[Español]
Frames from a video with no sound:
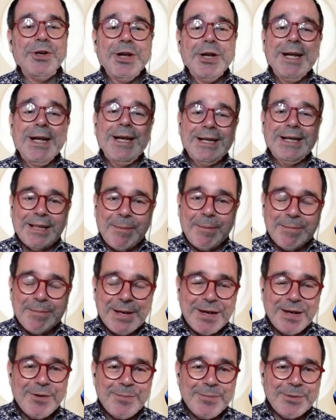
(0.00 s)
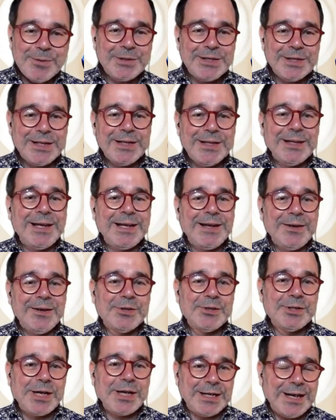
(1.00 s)
y también lo pondré en los
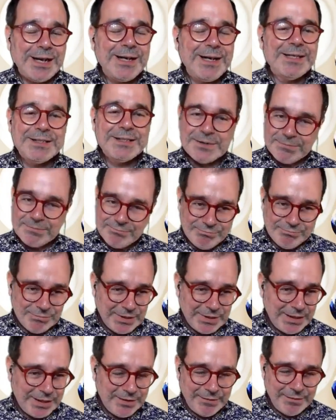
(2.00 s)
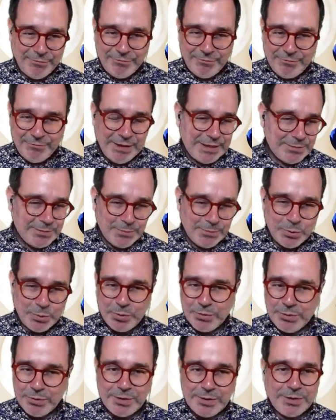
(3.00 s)
canales de
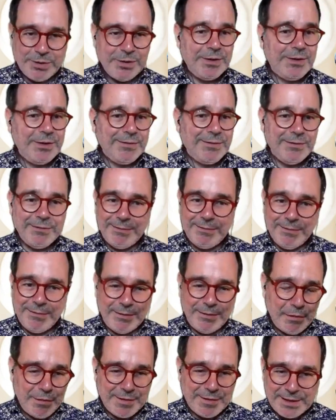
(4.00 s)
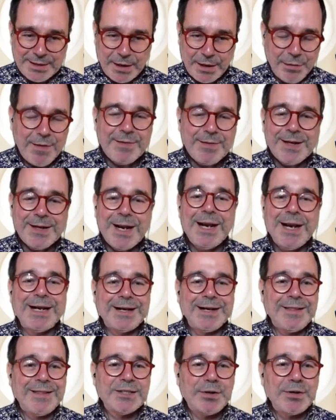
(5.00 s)
Facebook, etcétera, etcétera, en las
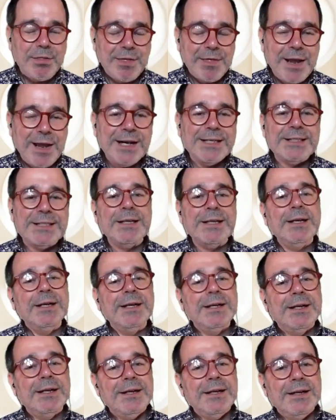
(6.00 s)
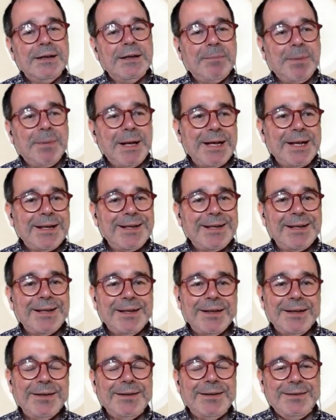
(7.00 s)
redes sociales, para
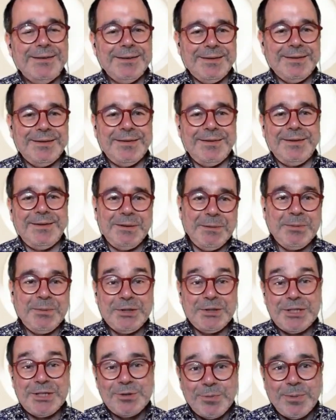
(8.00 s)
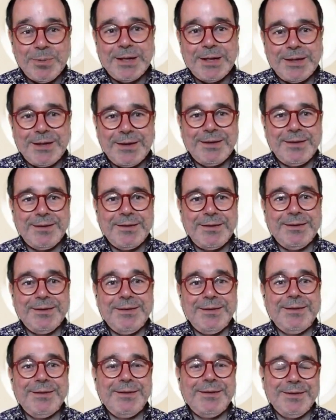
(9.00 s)
que, pues eso, para
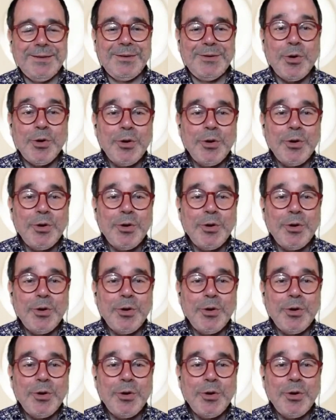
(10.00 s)
que no